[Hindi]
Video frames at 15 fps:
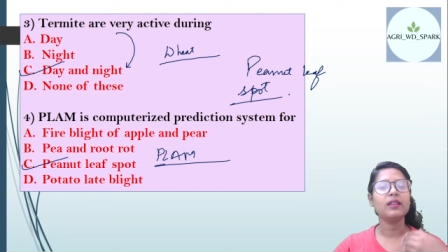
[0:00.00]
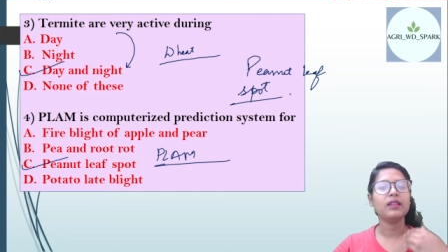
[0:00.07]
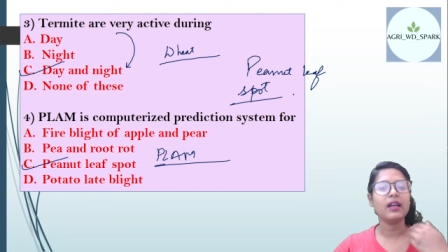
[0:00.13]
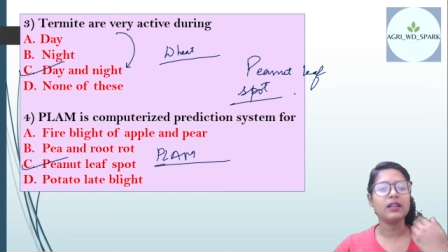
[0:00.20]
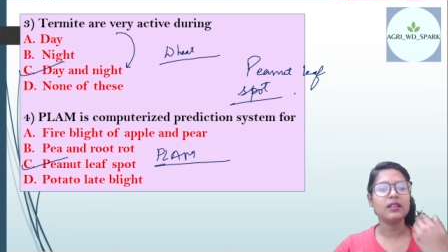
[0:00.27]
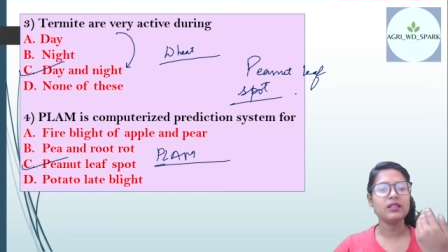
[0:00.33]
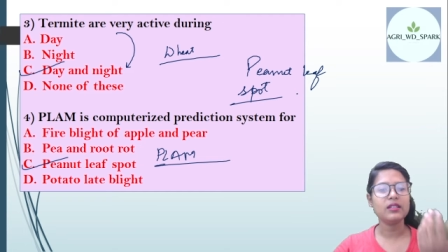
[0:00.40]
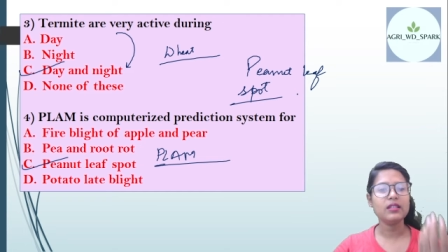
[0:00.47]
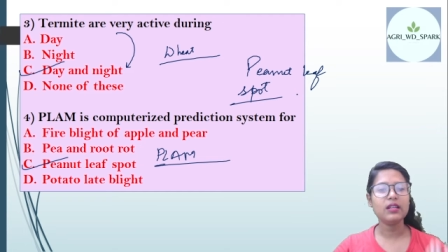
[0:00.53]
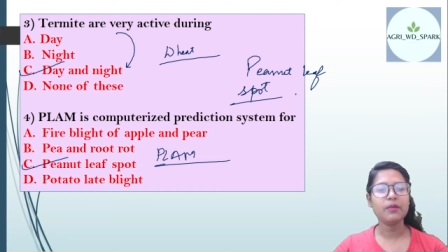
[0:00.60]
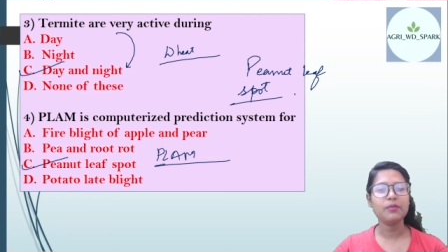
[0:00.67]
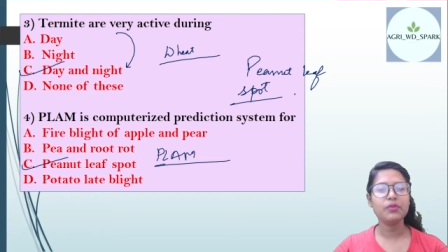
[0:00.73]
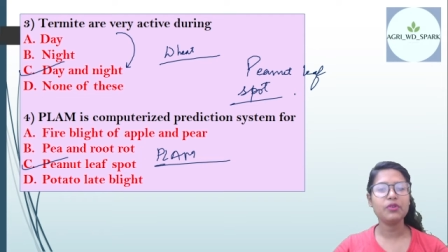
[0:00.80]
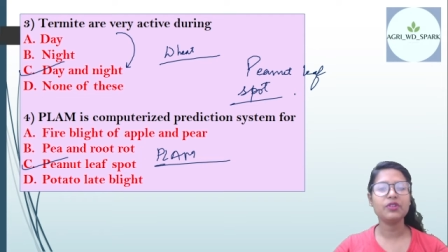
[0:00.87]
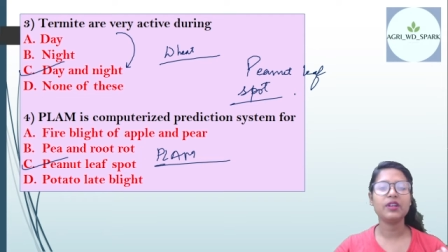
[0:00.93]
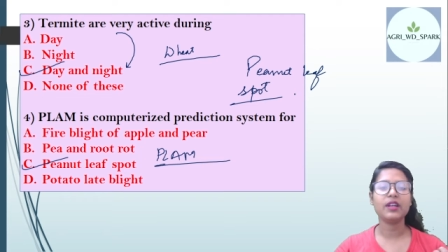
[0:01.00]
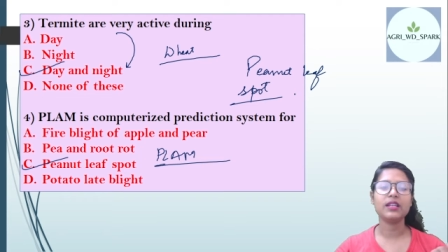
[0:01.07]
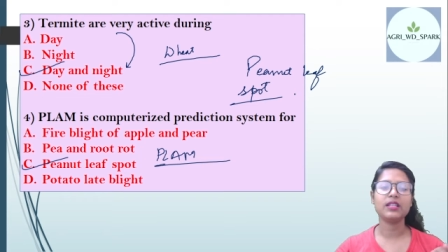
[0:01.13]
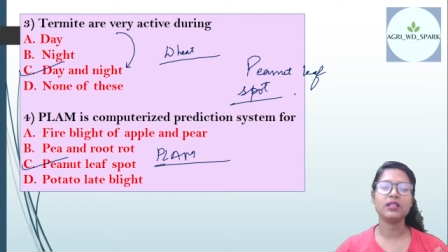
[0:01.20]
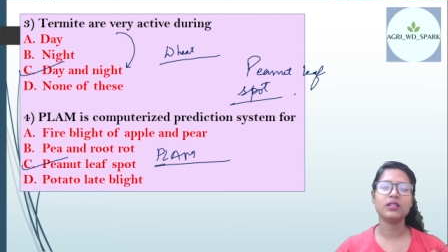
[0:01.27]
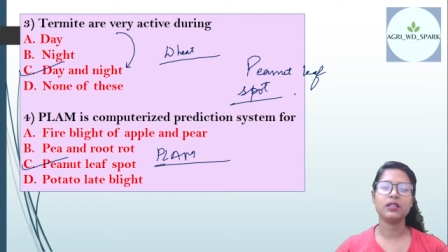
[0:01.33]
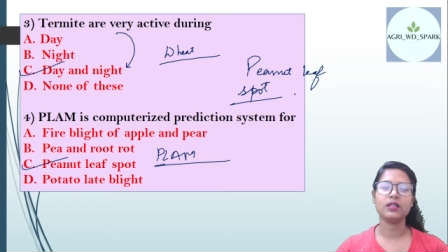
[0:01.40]
दैट इज़ द
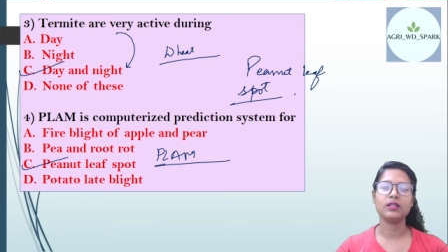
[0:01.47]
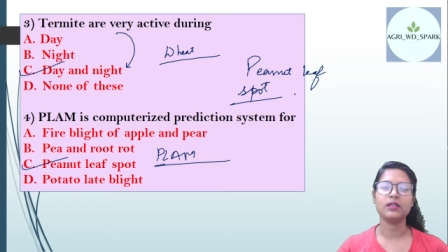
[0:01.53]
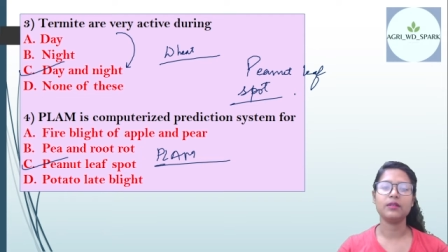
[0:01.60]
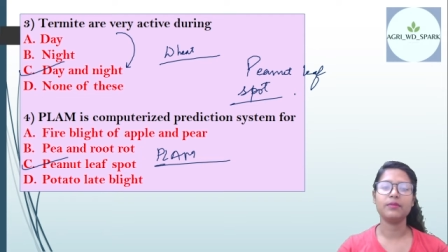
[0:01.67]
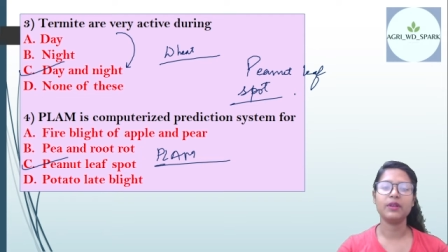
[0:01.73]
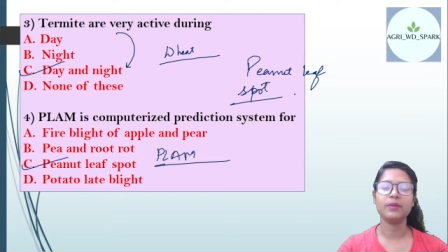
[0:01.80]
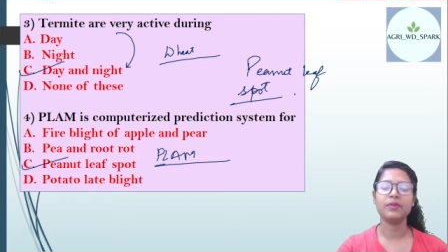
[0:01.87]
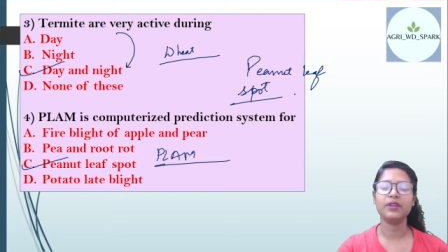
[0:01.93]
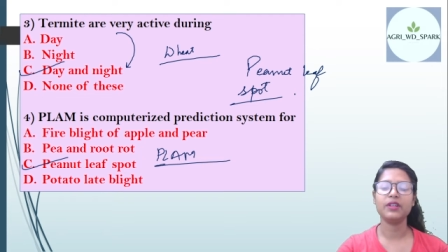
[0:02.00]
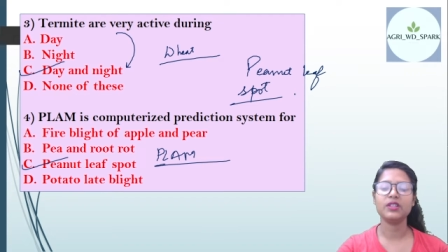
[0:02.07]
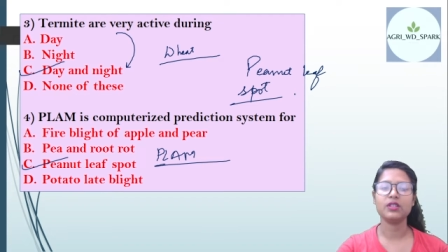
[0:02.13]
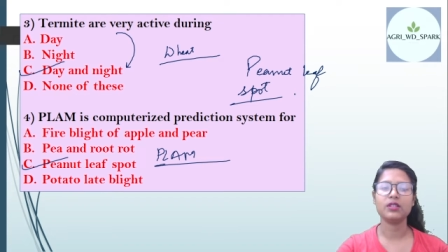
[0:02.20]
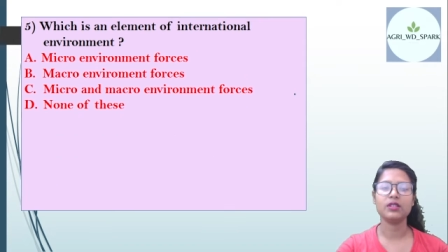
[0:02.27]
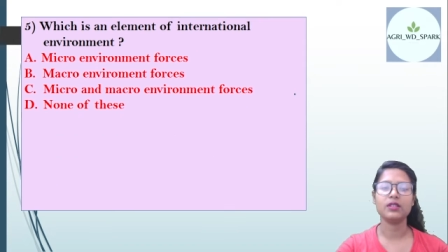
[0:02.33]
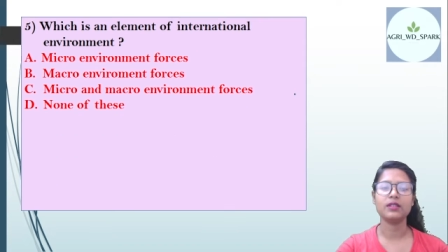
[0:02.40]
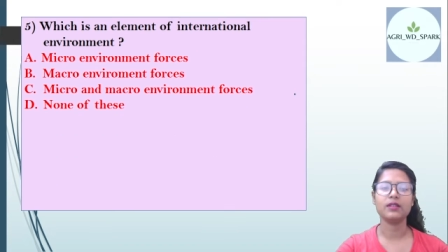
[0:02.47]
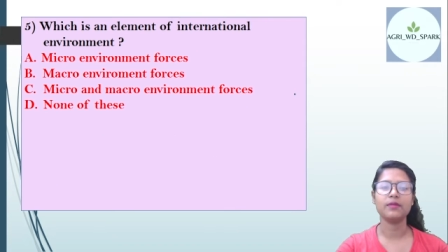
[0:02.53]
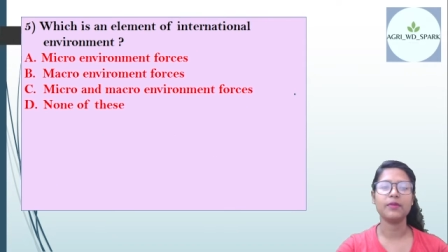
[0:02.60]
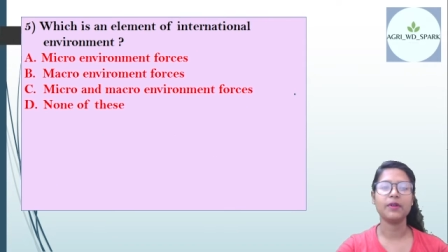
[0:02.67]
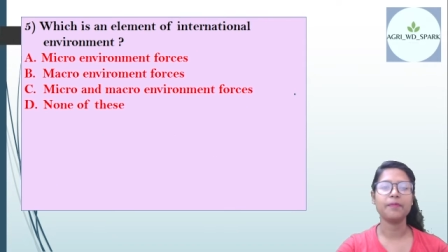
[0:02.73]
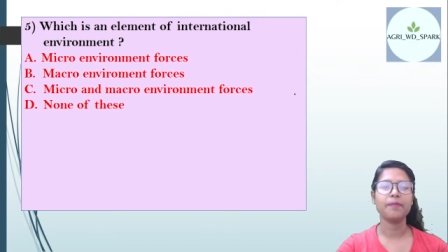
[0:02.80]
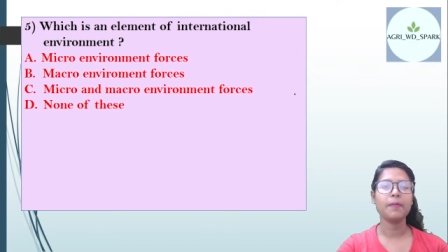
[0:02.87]
कंप्यूटराइज सिस्टम या प्रोडिक्शन सिस्टम
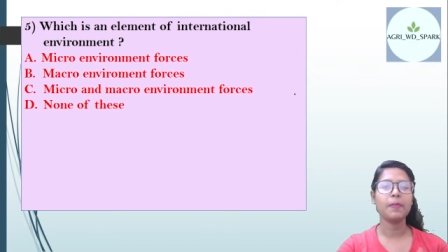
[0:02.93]
है